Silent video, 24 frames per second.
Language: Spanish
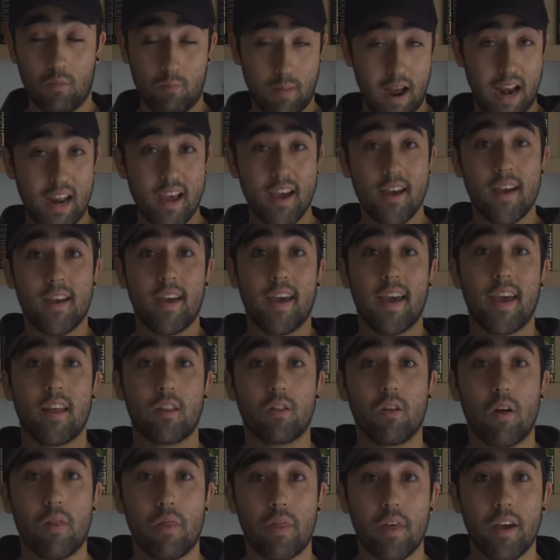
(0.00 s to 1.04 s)
¿vale?
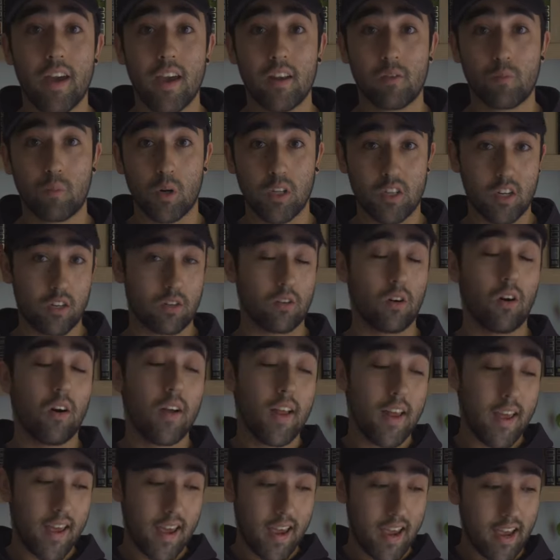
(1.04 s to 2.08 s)
Entonces, pues eso,
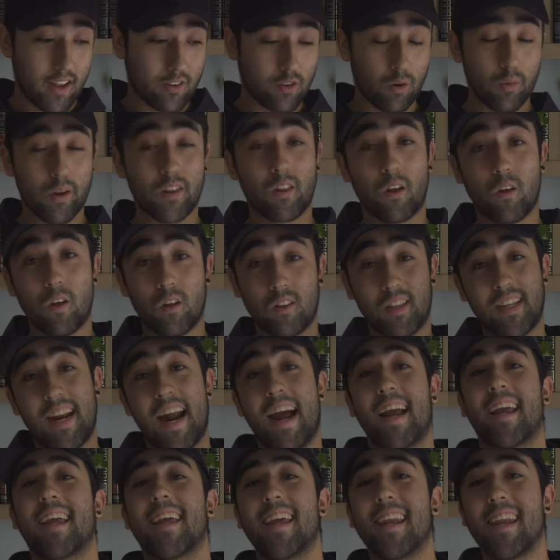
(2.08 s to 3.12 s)
eh, sobre todo
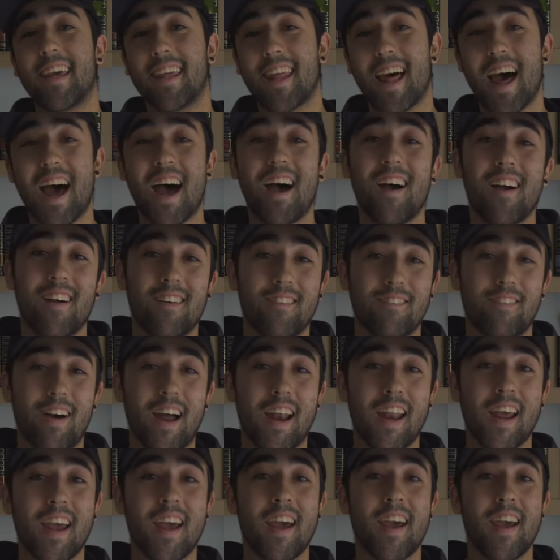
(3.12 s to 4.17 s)
tranquilidad,
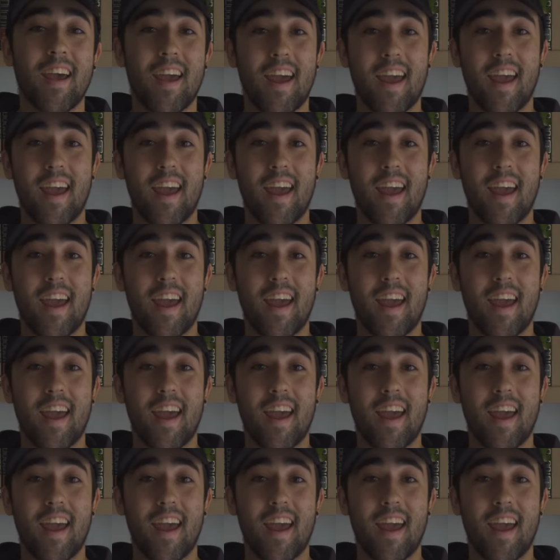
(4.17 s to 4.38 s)
¿vale?